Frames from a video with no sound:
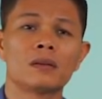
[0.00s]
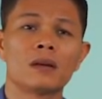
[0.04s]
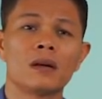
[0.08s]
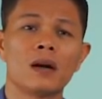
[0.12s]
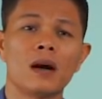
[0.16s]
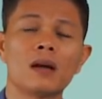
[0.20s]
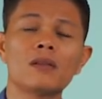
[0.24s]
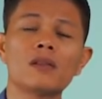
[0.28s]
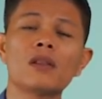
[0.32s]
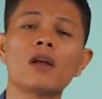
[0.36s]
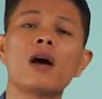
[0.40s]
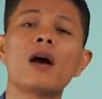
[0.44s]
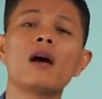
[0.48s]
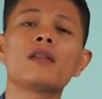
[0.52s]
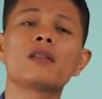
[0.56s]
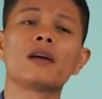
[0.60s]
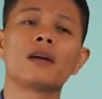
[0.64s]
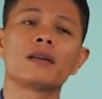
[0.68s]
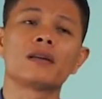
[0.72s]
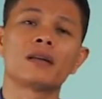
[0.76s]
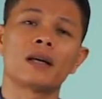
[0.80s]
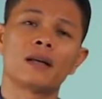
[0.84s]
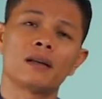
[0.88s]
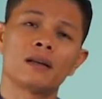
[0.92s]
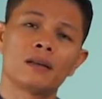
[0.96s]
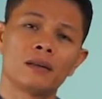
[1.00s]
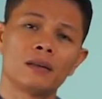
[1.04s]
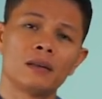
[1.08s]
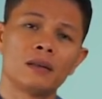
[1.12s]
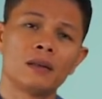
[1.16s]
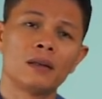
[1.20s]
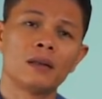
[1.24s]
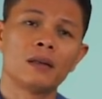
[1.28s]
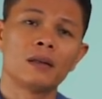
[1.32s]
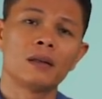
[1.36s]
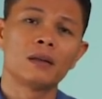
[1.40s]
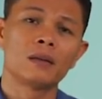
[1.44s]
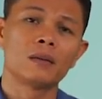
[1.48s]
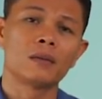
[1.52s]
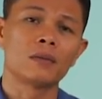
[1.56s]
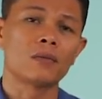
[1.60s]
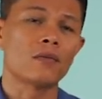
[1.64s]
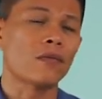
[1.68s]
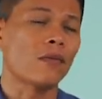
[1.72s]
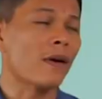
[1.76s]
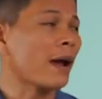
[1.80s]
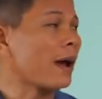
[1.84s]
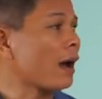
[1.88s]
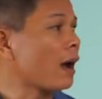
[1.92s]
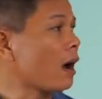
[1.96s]
Hết tiền rồi.
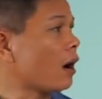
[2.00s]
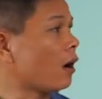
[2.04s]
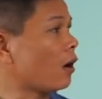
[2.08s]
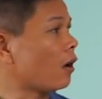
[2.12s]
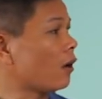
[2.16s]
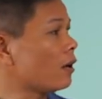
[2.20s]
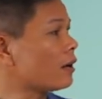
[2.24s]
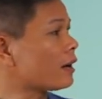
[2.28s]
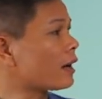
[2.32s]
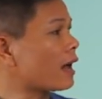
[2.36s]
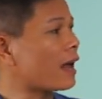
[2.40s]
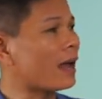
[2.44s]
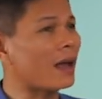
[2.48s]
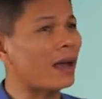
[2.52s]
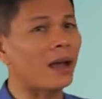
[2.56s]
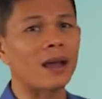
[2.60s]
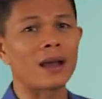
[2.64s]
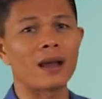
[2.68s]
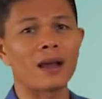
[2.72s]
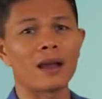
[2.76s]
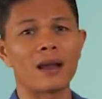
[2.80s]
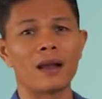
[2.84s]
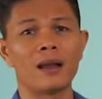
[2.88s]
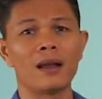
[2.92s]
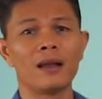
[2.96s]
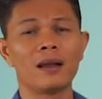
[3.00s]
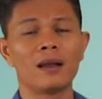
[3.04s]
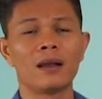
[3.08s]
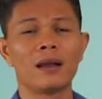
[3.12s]
Và hỏi ra